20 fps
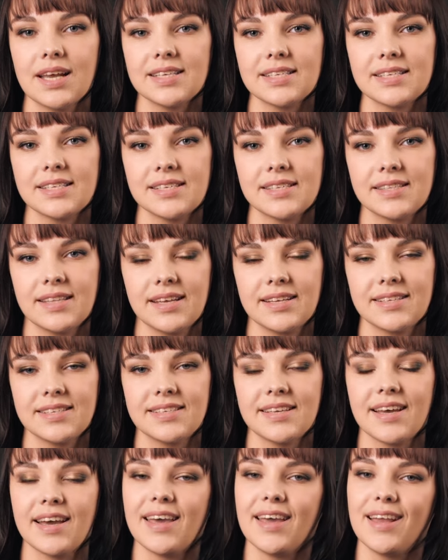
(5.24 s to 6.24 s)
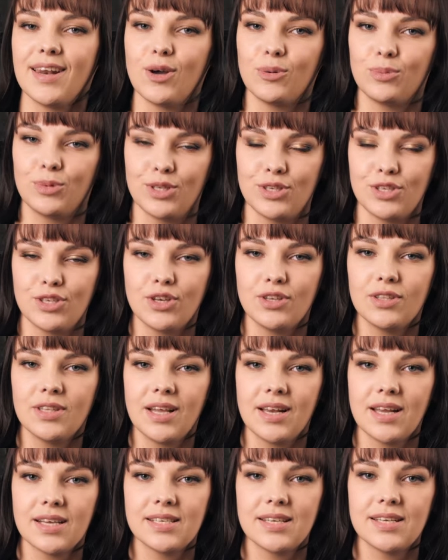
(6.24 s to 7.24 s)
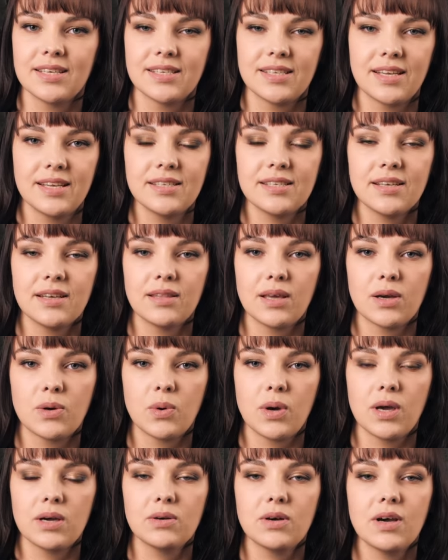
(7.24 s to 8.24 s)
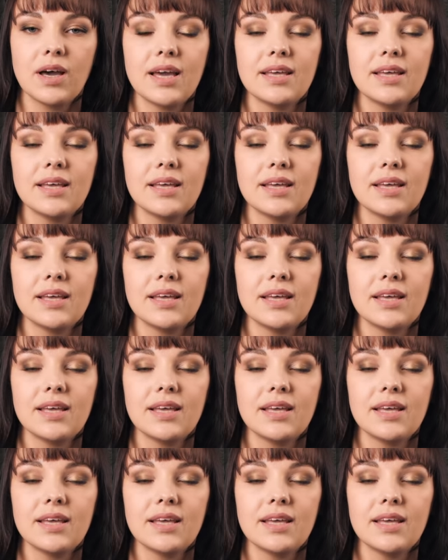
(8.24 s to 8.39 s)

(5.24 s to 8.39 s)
la asistencia en la obtención de las licencias de juego